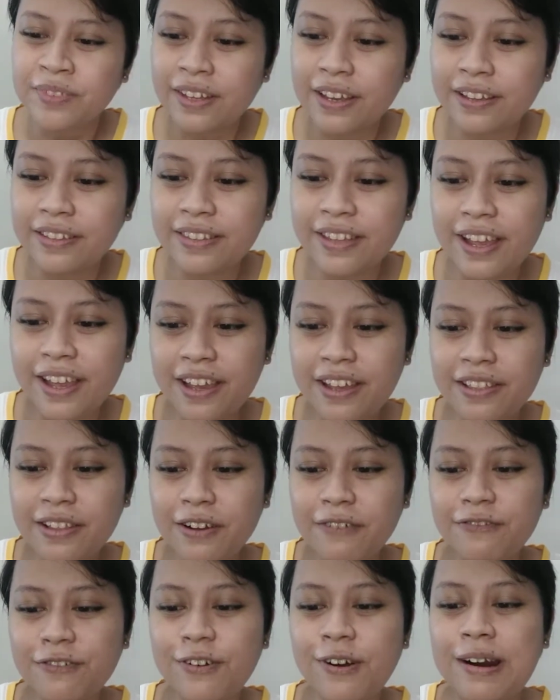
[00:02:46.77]
And then,
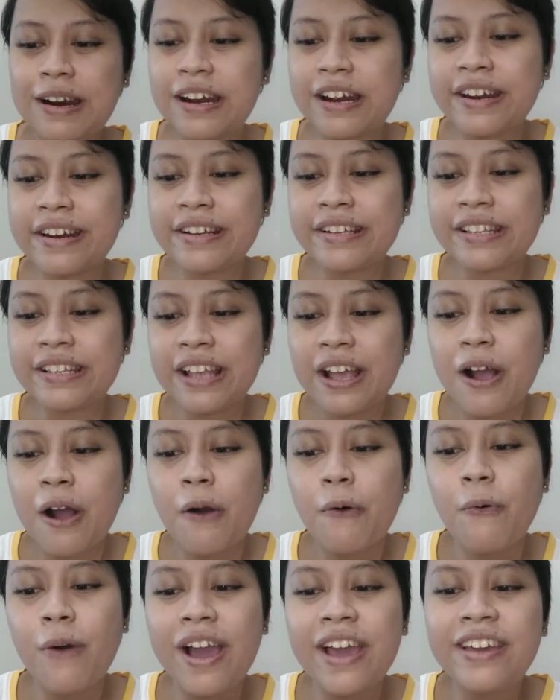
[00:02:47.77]
of course,
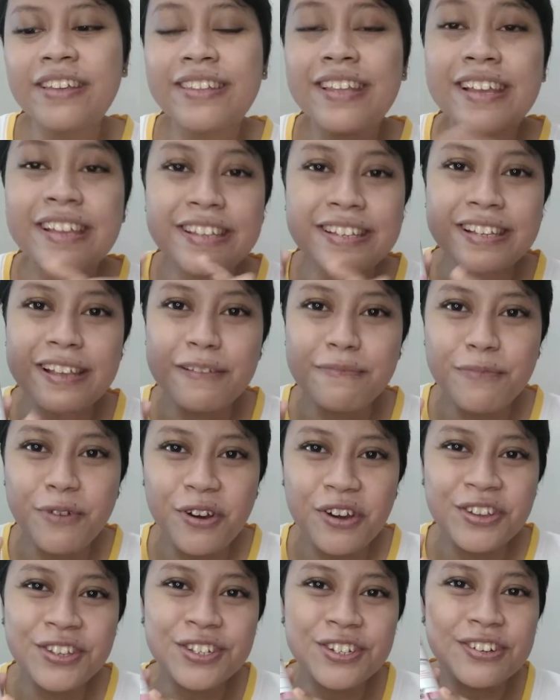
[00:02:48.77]
whitens and
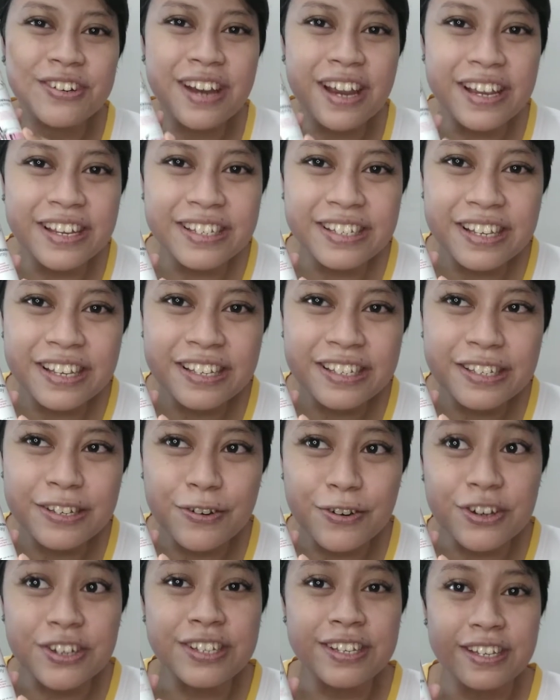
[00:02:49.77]
moisturizes
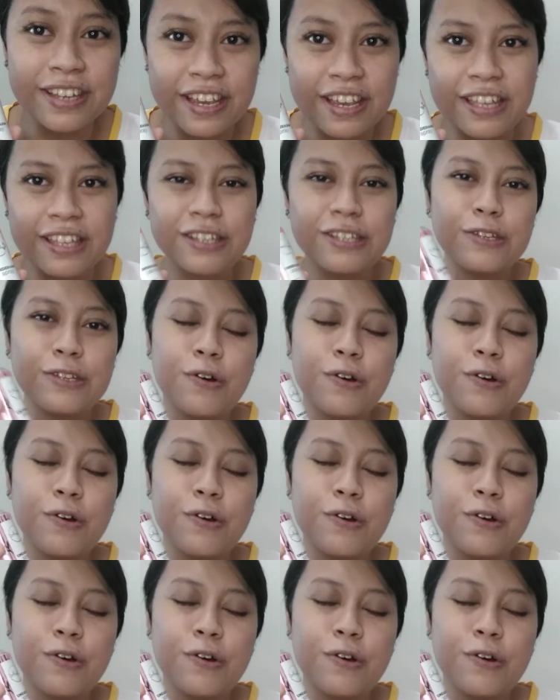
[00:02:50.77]
your skin.